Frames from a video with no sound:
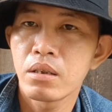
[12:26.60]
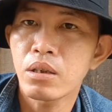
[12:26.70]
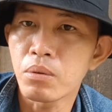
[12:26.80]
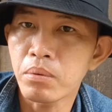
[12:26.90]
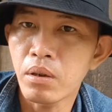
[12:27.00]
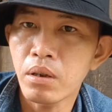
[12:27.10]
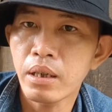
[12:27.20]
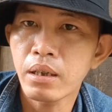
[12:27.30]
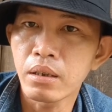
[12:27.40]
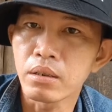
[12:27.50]
nó cũng có
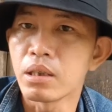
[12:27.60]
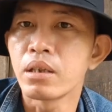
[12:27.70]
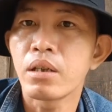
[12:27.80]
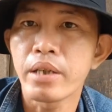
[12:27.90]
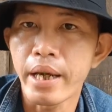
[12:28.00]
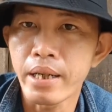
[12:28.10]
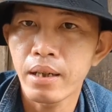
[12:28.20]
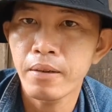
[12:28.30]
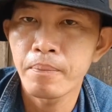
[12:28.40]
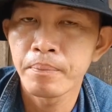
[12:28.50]
cái tư tưởng như vậy
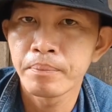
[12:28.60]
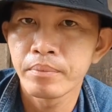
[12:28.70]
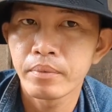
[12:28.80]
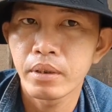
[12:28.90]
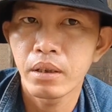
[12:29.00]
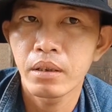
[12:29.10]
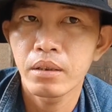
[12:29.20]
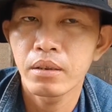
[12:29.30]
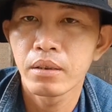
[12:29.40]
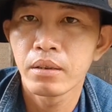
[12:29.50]
đó, đó.
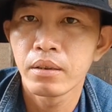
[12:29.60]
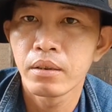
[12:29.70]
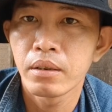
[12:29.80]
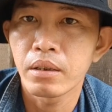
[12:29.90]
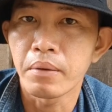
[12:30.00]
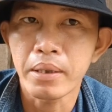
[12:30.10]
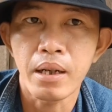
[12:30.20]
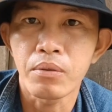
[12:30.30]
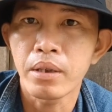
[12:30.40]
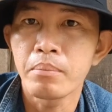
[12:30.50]
bắt
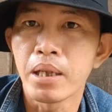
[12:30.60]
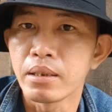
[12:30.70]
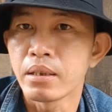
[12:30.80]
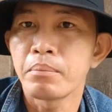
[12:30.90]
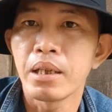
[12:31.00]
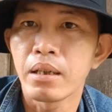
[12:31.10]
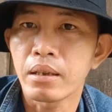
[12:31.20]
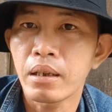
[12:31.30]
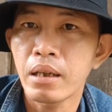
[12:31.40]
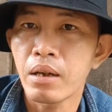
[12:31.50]
đầu cái mình mình
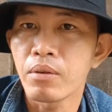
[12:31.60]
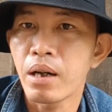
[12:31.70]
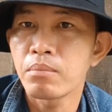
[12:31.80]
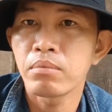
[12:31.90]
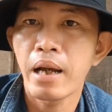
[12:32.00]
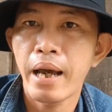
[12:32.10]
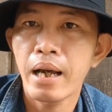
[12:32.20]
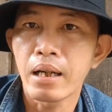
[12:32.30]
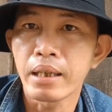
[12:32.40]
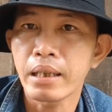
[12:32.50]
cái đầu ông
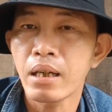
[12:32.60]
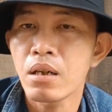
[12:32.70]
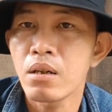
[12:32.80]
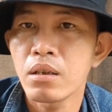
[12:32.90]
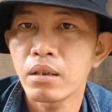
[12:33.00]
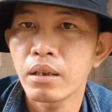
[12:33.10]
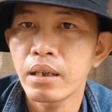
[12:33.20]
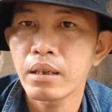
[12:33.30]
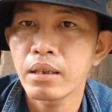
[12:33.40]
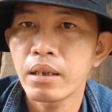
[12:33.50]
la lại các con
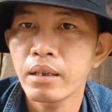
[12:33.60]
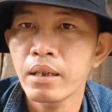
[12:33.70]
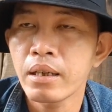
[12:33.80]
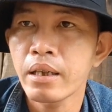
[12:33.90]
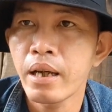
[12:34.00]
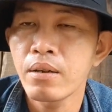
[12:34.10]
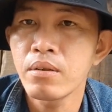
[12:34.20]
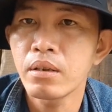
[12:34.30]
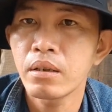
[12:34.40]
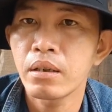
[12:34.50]
các các, các
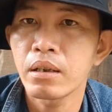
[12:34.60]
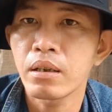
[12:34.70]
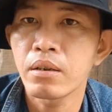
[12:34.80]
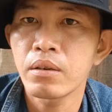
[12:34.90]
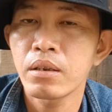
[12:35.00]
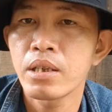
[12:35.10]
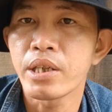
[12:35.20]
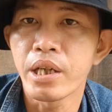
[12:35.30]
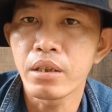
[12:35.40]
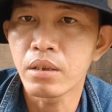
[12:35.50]
cháu là có cái suy
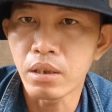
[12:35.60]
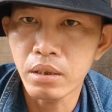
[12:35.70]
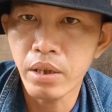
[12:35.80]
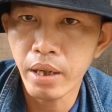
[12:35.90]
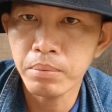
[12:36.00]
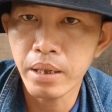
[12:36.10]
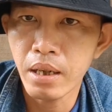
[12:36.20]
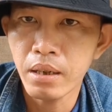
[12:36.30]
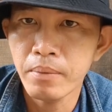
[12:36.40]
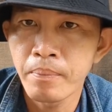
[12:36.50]
nghĩ tư tưởng như ông vậy
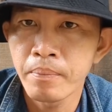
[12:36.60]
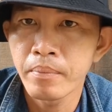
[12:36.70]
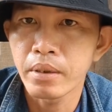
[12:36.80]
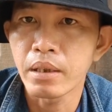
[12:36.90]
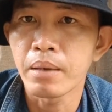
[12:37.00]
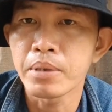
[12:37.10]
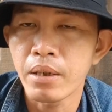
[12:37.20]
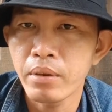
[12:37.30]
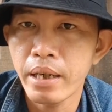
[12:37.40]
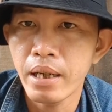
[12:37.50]
đó làm
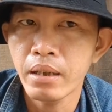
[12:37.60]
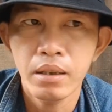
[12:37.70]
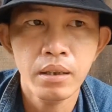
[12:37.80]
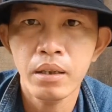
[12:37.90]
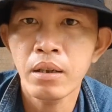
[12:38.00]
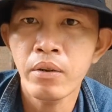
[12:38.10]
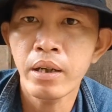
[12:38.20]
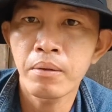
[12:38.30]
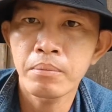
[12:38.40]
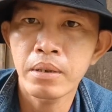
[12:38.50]
sao nó nghe nó nói
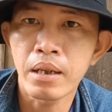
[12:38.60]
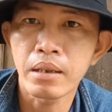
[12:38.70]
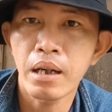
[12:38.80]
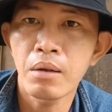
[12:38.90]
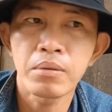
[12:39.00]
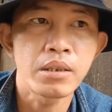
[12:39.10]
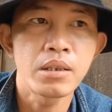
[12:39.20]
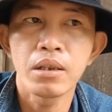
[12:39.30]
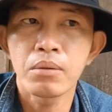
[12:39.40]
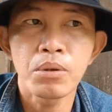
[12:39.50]
ông giờ ông ngày
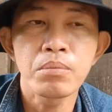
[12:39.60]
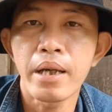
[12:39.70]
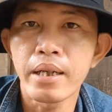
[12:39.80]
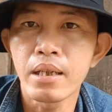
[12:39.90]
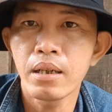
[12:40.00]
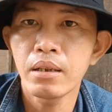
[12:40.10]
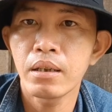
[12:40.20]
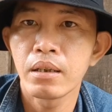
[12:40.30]
xưa ông cũng vậy đó